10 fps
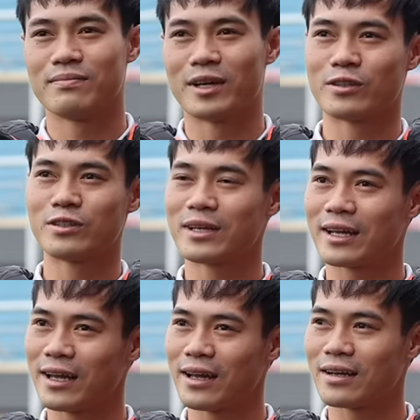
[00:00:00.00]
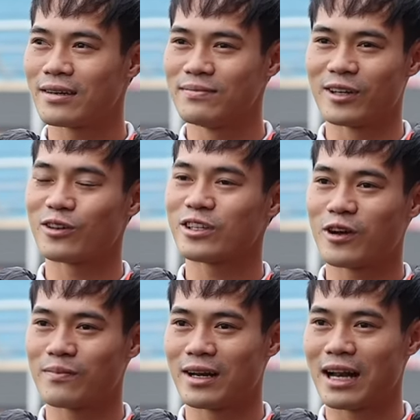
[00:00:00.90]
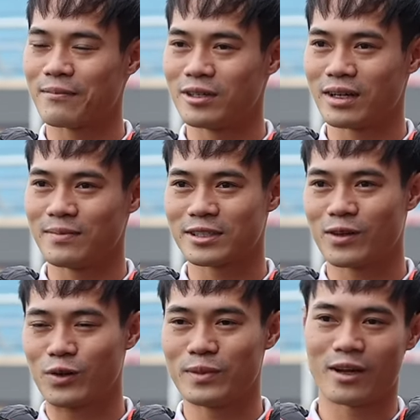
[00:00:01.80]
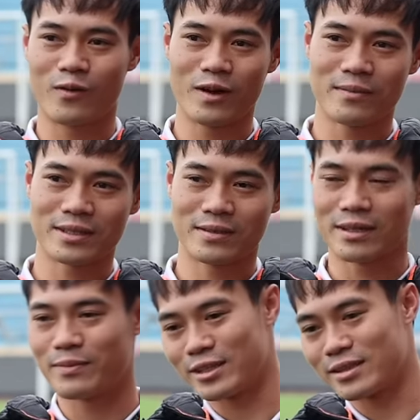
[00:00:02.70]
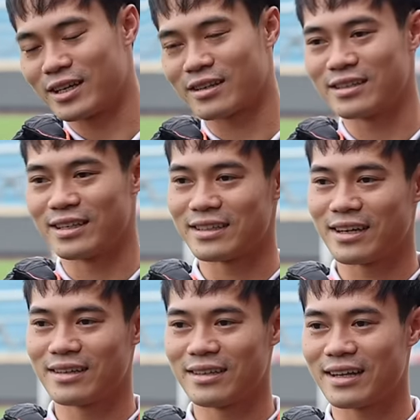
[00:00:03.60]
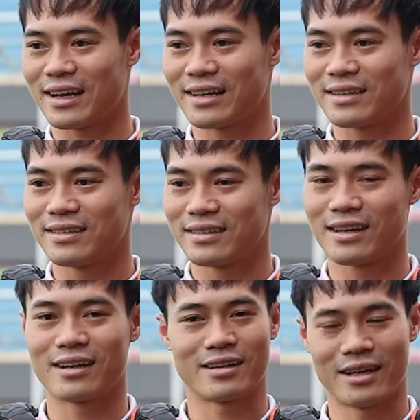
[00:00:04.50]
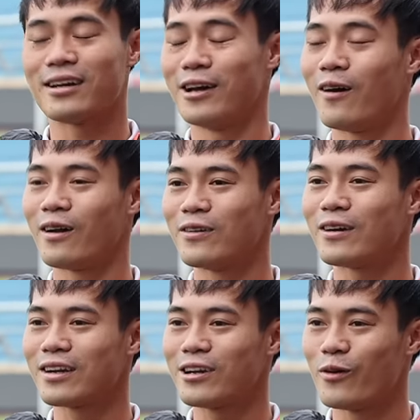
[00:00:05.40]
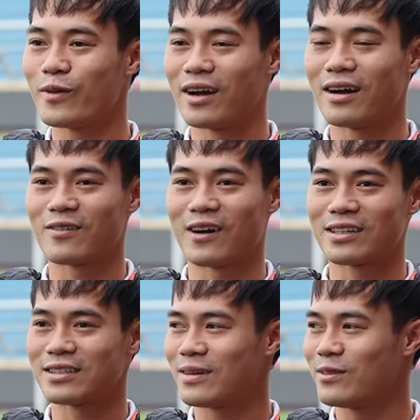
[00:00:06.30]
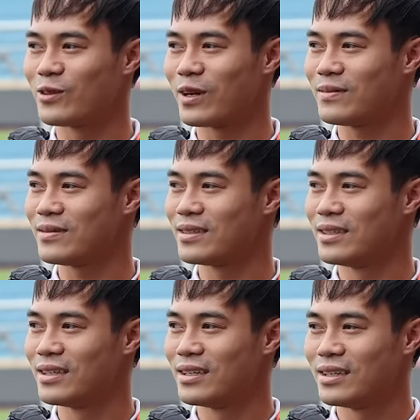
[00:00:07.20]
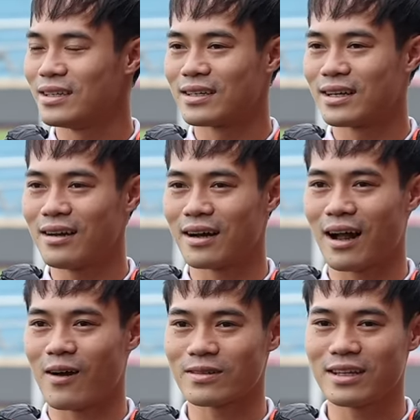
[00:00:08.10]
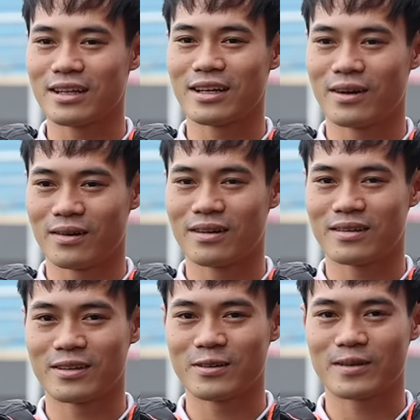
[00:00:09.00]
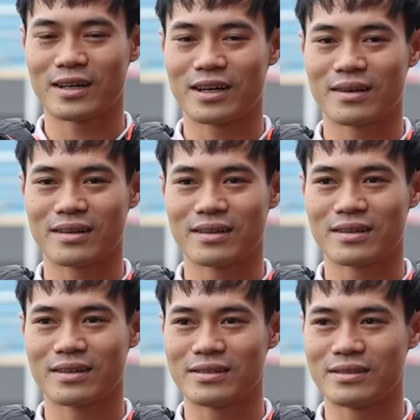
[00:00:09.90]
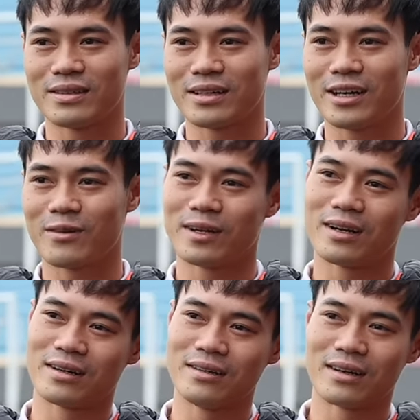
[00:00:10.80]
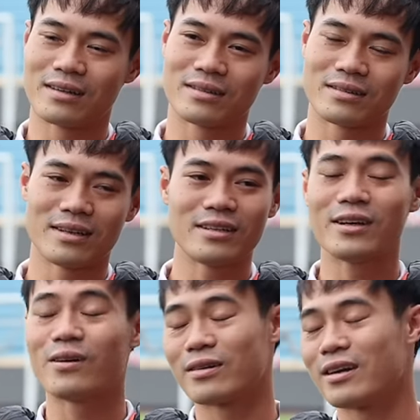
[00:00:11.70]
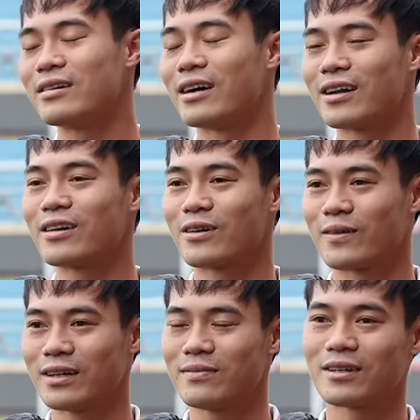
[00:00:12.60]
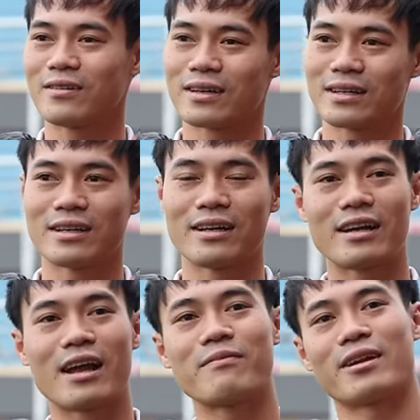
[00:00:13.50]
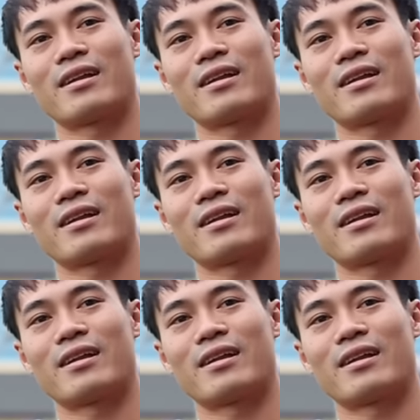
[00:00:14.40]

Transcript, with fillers: Mình hồi xưa mình nghe, mình có giai đoạn mình đã làm được, nhưng mà sau đó mình lại quên mất, sau đấy mình chợt nhận ra, nhớ lại các thứ thế. Đấy, đó, đó là những điều mà khoảng thời gian vừa rồi em đã được học rất là nhiều. Nói chung là những cái điều mà được rất nhiều người đã đừng nói, nhưng mà đôi khi anh Việt